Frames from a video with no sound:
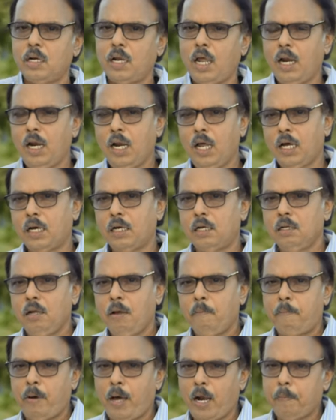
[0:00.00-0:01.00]
நல்லா
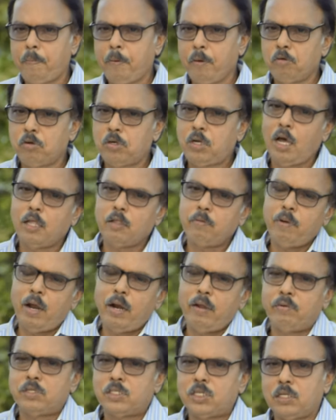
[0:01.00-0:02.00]
பரப்பி விட்டு அது
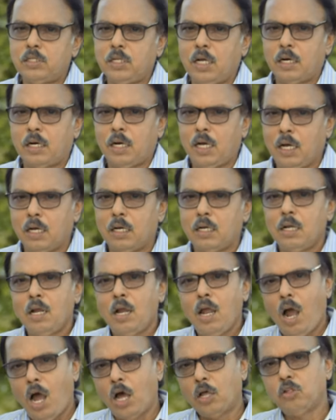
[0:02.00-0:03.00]
மேலே வச்சுருந்தாங்கன்னா
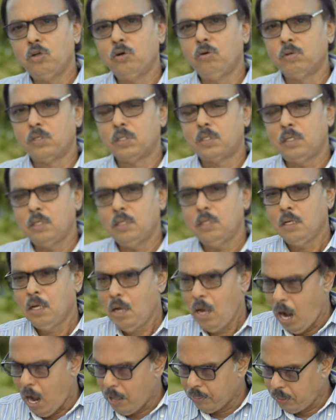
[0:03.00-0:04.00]
அதுவும் வந்து
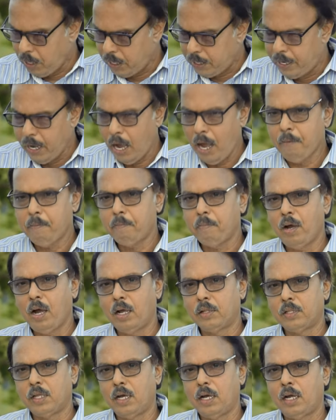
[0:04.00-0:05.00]
அந்த டேம்
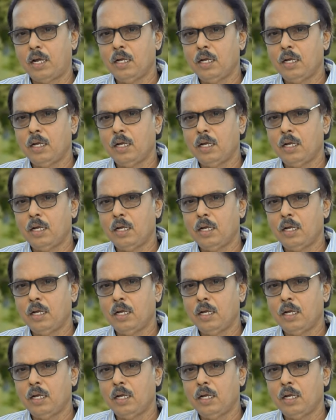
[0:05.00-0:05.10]
அந்த